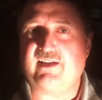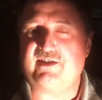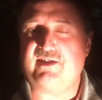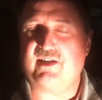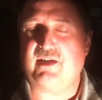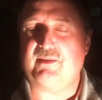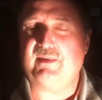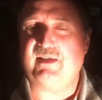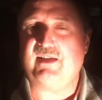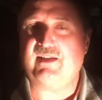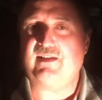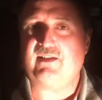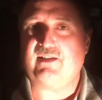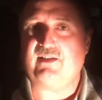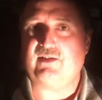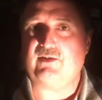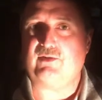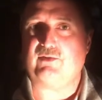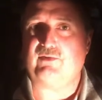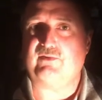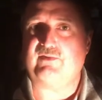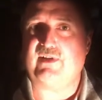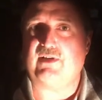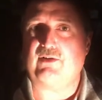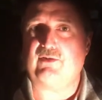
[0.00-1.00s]
la cabine
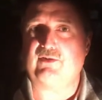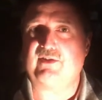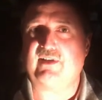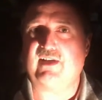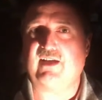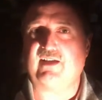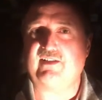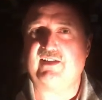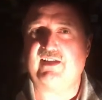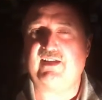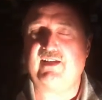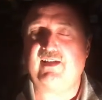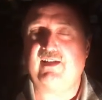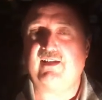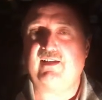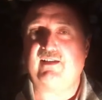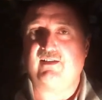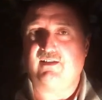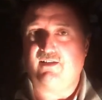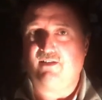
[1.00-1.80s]
et on va regarder